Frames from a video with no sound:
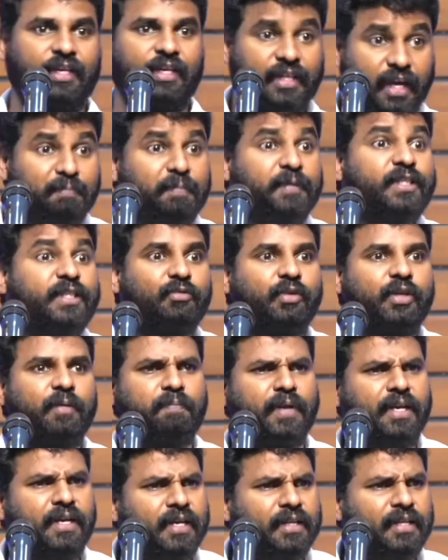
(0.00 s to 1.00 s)
இதுதான்
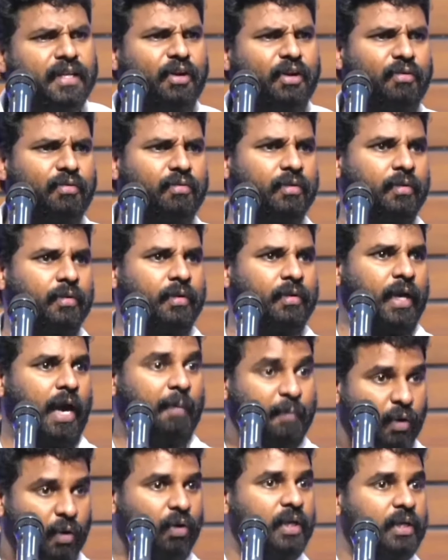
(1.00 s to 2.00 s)
பிசாசுடைய பெரிய தந்திரம்
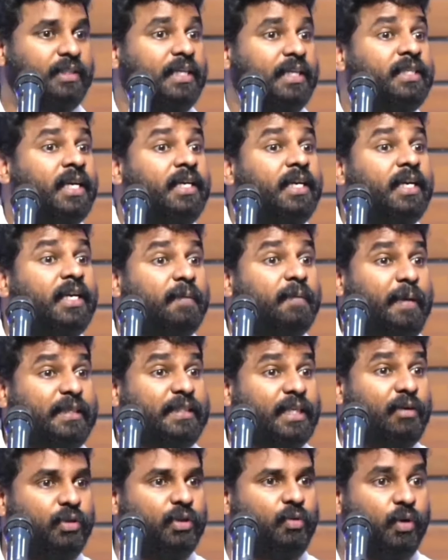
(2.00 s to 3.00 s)
அப்புறம் சர்ச்சில் இருக்கிற
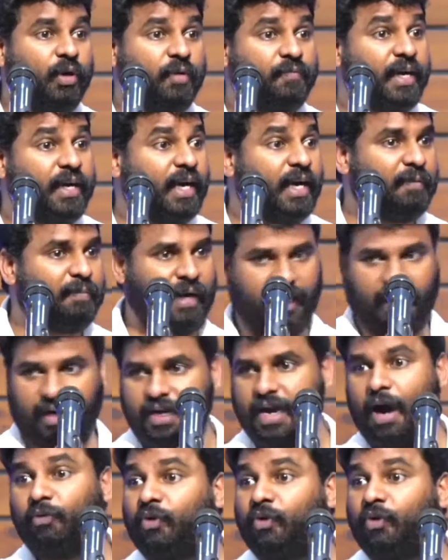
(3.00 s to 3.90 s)
பசங்க வந்து உங்களுக்கு ஃப்ரெண்டாக இருப்பாங்க